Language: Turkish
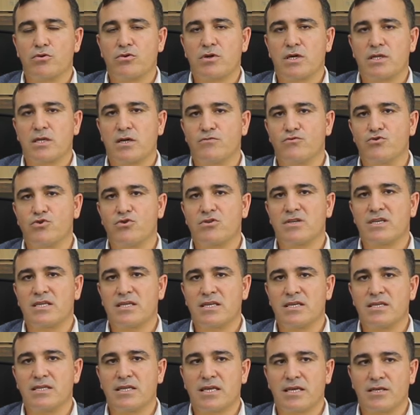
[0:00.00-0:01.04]
kadar vücut
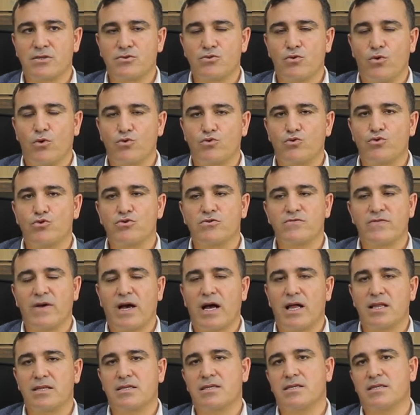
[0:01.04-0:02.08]
kitle indeksi 30 ve
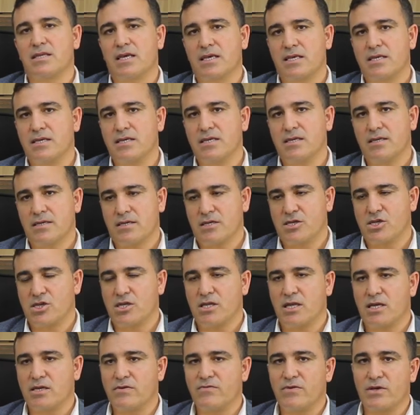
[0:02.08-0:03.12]
altındaki
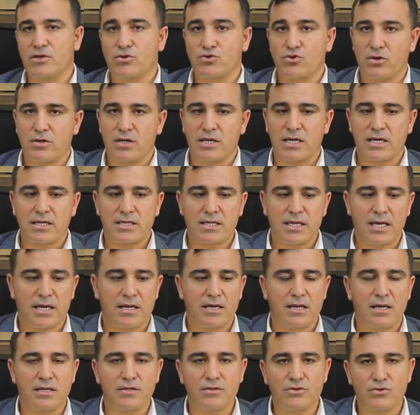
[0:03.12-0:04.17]
kişileri verici olarak
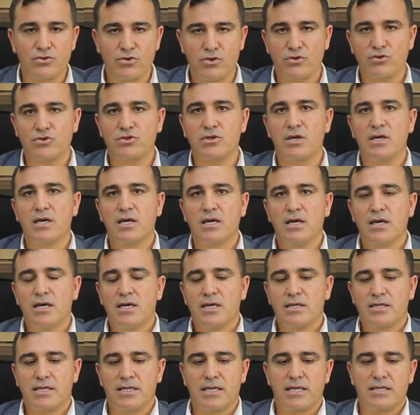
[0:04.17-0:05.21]
değerlendiriyoruz.
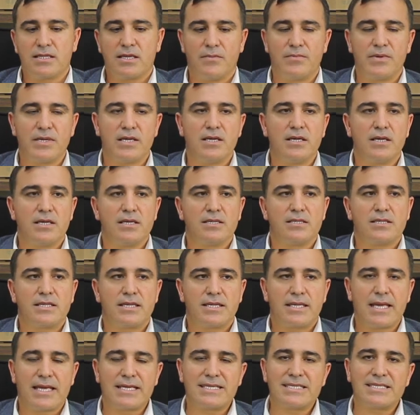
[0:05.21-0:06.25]
Yine tabi
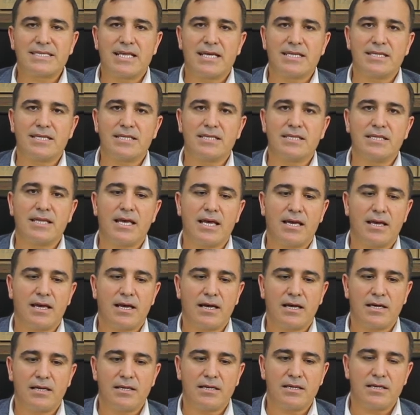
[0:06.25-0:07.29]
testlerinde,
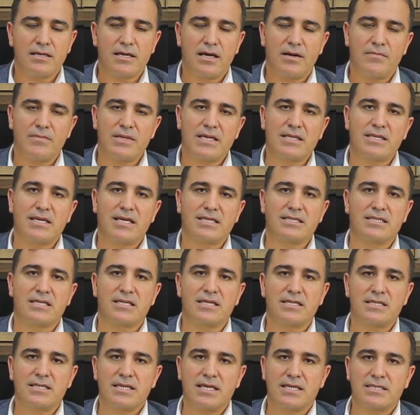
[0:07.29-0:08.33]
ameliyat
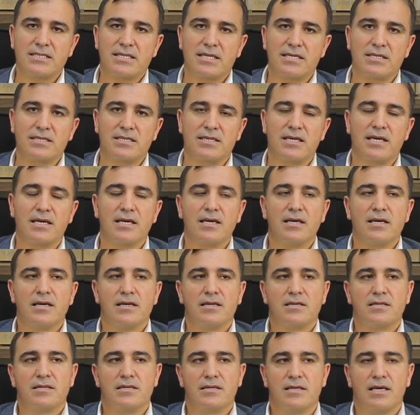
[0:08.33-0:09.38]
hazırlık testlerinde
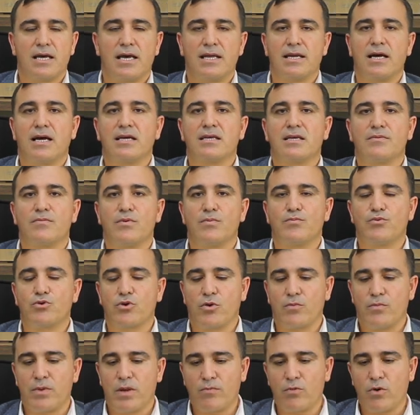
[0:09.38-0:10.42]
herhangi bir
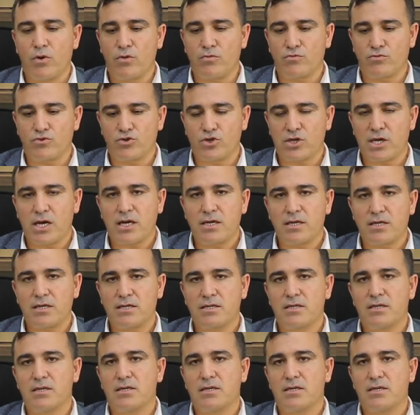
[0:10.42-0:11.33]
problem olmayacak